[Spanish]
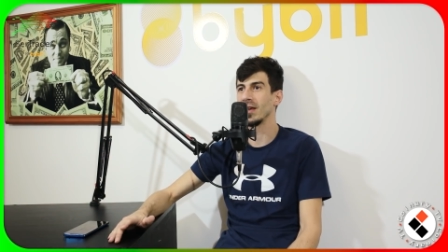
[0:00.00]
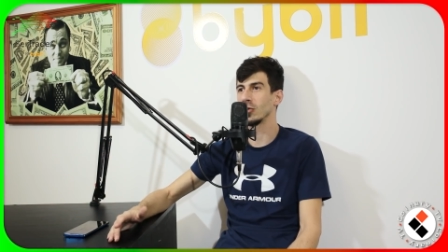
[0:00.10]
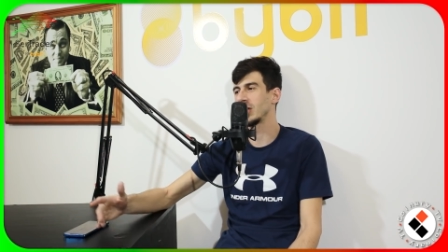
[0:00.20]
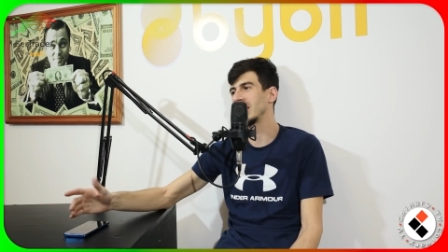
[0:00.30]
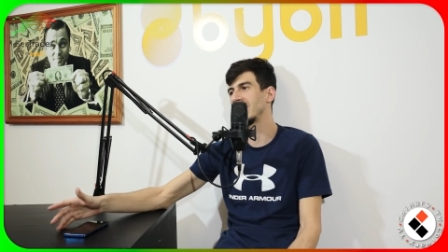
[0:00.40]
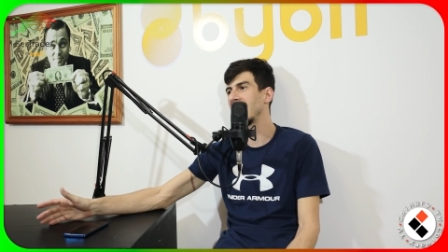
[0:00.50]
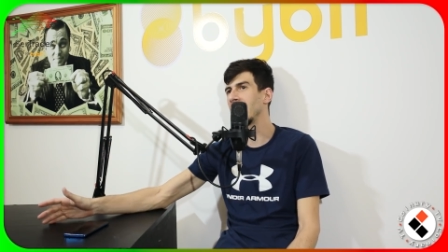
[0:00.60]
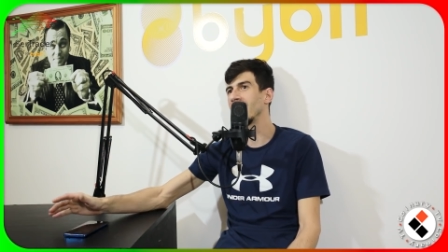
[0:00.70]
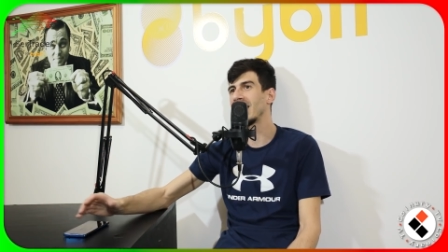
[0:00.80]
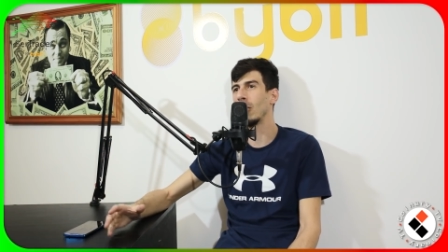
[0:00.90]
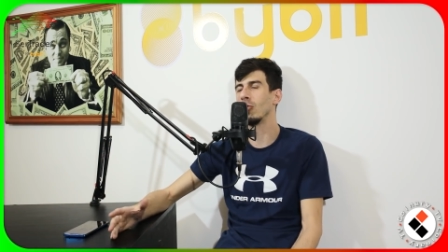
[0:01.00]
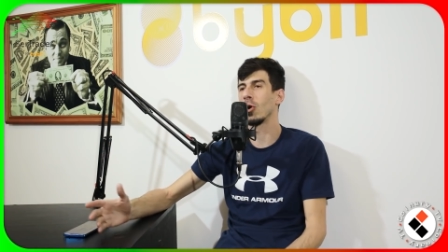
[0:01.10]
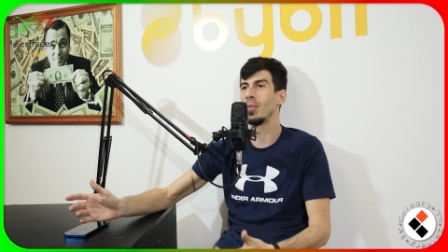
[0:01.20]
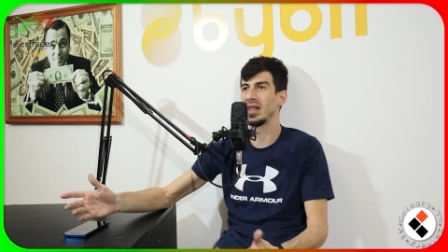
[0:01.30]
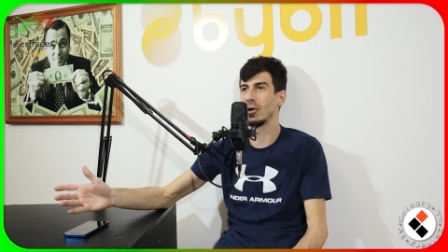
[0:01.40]
O sea, sí, cada uno
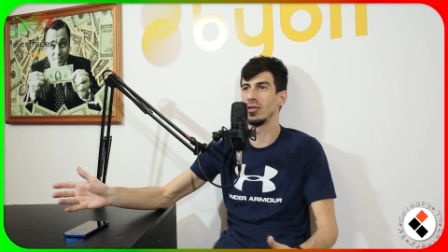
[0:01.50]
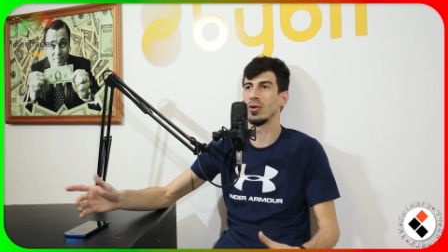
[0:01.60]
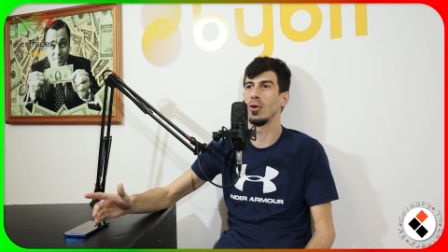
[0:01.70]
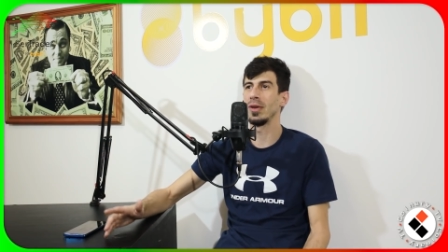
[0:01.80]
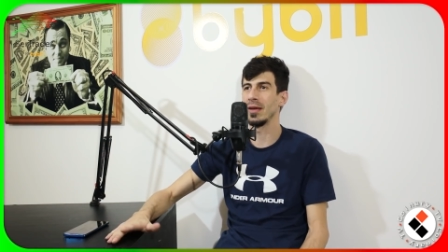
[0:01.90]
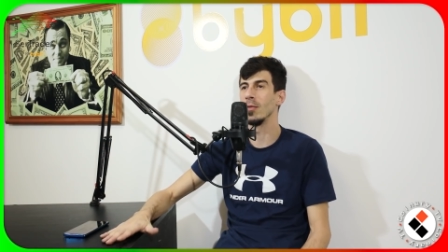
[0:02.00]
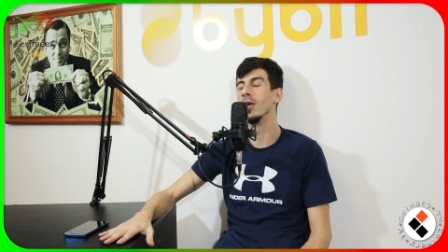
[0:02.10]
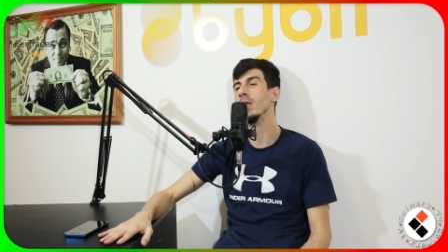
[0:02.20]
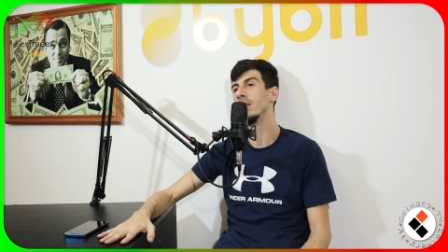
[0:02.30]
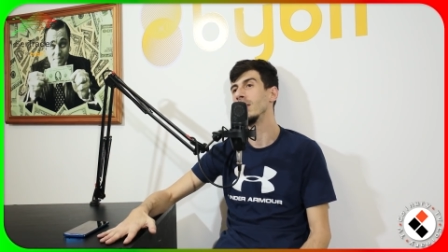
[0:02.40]
compite contra uno mismo.